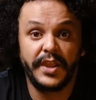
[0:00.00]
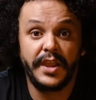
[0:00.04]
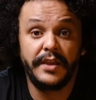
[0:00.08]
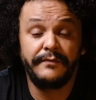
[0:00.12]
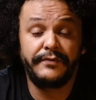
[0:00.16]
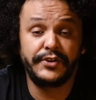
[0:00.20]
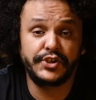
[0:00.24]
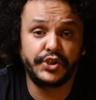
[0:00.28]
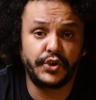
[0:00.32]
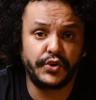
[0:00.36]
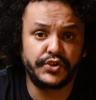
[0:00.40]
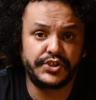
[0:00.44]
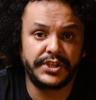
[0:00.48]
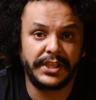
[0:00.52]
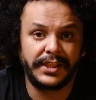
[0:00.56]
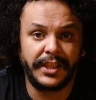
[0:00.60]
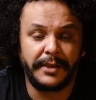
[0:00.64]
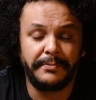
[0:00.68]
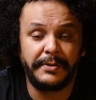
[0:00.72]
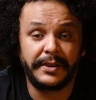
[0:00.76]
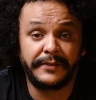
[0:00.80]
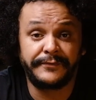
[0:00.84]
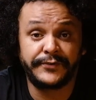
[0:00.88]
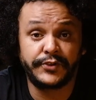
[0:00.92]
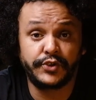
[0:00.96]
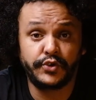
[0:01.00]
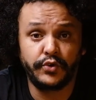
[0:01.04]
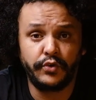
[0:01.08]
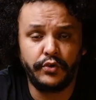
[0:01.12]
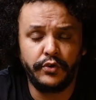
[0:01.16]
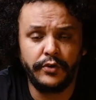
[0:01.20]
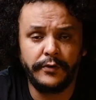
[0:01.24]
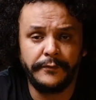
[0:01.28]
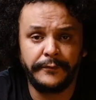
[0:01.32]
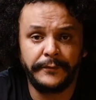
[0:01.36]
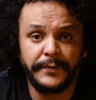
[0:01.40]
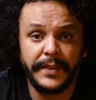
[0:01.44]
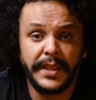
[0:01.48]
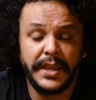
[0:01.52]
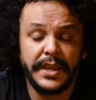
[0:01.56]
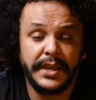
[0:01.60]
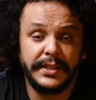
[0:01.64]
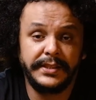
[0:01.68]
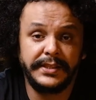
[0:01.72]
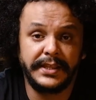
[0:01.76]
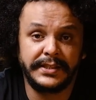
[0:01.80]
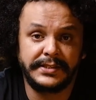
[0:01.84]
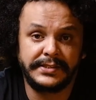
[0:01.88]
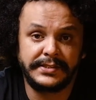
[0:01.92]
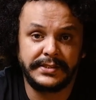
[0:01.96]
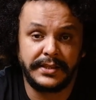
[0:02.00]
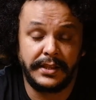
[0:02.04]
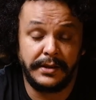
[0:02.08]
فاش خرج هذا الخبر في الصحف نط